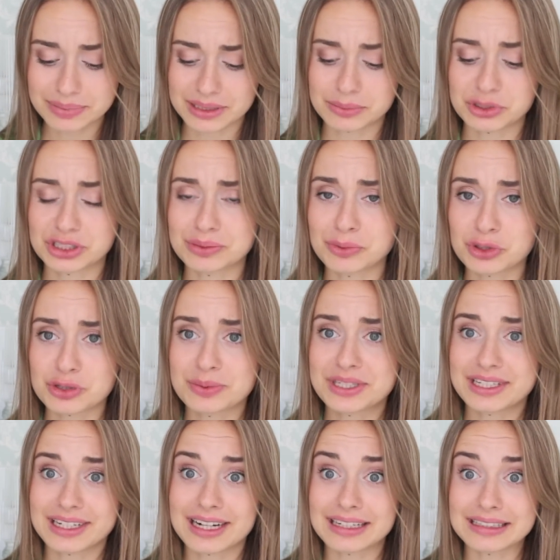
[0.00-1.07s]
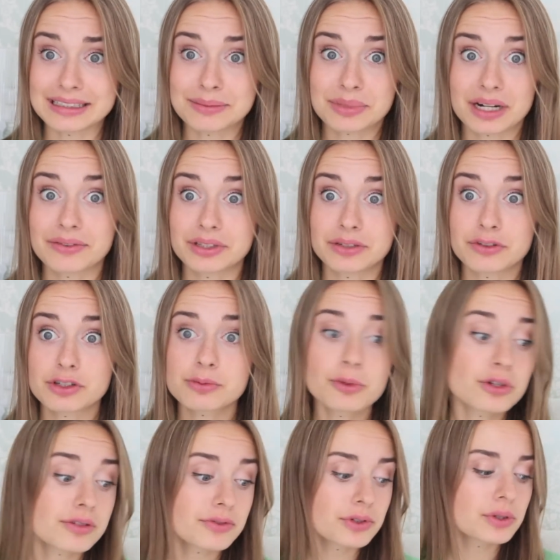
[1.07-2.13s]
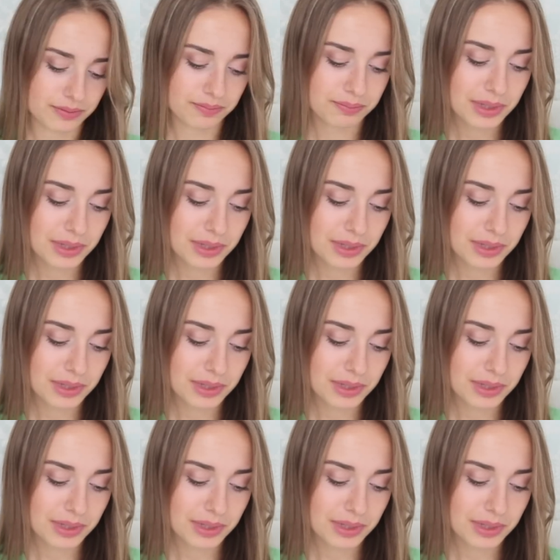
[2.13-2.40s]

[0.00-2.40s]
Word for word: потому что, может быть, я как-то неправильно его использую.